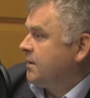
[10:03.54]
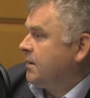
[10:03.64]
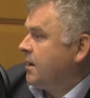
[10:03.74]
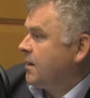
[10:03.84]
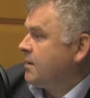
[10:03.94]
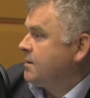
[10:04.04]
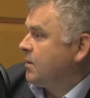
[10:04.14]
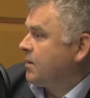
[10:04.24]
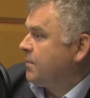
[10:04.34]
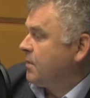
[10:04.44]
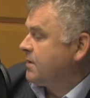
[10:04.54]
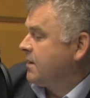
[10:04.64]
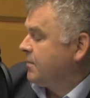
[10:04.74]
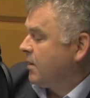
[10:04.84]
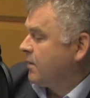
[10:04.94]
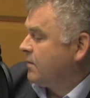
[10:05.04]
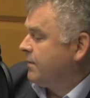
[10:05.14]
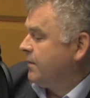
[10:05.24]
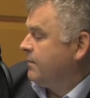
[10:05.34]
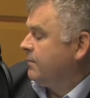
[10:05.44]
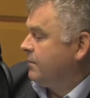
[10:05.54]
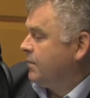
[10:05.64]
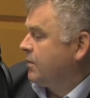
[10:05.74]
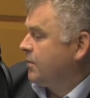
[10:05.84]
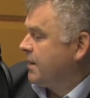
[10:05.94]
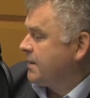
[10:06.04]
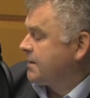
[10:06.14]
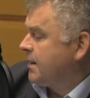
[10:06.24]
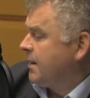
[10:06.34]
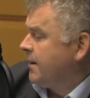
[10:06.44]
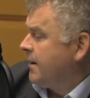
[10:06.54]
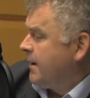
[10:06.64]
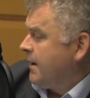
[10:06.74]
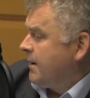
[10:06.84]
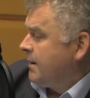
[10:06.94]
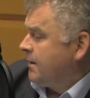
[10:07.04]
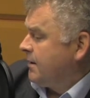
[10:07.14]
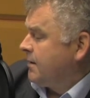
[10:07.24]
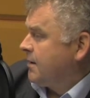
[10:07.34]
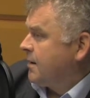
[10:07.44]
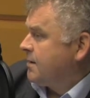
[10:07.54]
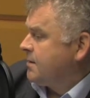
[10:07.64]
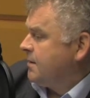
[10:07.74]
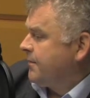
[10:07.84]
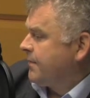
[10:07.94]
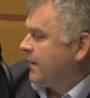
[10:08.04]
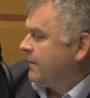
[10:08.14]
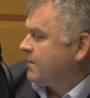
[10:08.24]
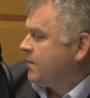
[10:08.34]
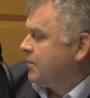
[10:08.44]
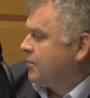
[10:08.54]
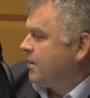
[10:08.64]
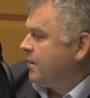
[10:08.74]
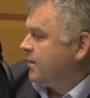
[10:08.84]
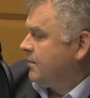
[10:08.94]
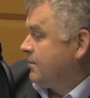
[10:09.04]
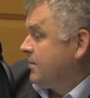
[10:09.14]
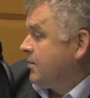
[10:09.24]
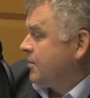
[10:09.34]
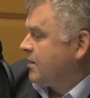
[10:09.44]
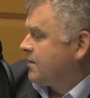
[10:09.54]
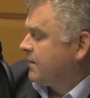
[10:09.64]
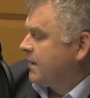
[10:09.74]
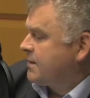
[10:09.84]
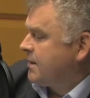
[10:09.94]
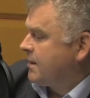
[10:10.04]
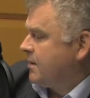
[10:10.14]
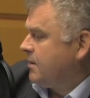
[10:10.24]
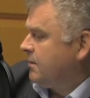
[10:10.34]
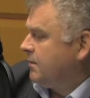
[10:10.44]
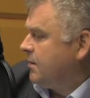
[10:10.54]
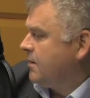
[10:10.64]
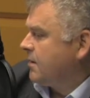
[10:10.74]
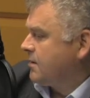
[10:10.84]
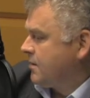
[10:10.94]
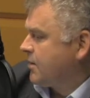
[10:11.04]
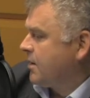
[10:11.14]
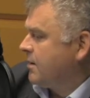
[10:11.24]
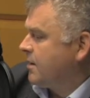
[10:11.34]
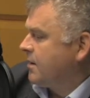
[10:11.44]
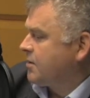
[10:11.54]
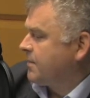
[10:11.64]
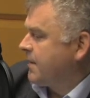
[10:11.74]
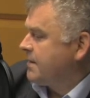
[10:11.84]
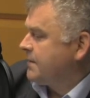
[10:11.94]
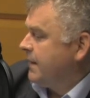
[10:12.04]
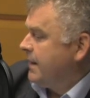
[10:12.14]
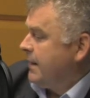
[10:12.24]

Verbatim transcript: dla historii Polski i Polaków były to miejsca. Y, Kresy wschodnie, które dzisiaj są w granicach innych sąsiednich naszych państw,